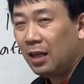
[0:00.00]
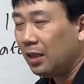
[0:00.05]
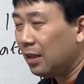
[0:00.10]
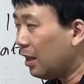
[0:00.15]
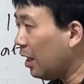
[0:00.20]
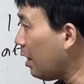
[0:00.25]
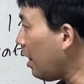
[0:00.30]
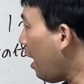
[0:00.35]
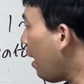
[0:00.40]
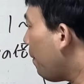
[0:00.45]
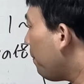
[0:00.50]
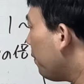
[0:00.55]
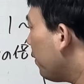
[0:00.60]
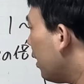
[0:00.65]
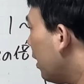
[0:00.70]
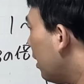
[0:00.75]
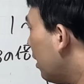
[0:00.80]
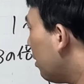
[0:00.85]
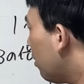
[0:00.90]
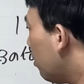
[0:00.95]
ただ、
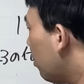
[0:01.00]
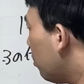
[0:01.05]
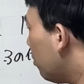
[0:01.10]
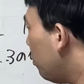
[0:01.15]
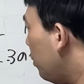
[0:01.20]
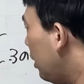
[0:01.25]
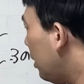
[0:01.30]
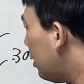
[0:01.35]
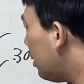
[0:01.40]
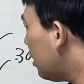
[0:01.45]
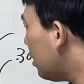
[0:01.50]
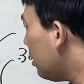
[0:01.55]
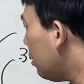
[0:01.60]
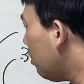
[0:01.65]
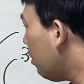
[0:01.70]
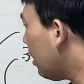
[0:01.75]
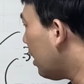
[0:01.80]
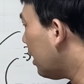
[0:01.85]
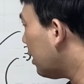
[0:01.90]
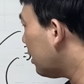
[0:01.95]
この3つ
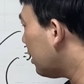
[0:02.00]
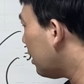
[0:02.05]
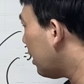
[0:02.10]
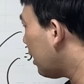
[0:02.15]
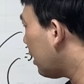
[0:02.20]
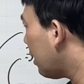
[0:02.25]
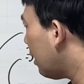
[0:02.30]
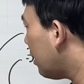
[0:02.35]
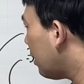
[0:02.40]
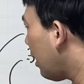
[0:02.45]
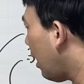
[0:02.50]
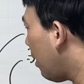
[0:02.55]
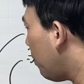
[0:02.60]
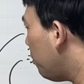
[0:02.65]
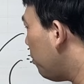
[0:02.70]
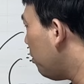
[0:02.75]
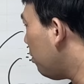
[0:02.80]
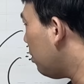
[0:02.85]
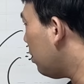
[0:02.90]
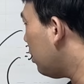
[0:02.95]
の数だけ
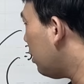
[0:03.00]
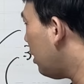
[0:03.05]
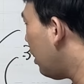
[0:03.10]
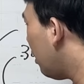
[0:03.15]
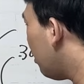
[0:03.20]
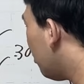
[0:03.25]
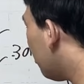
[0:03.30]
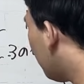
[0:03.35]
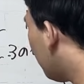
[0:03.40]
ダブってる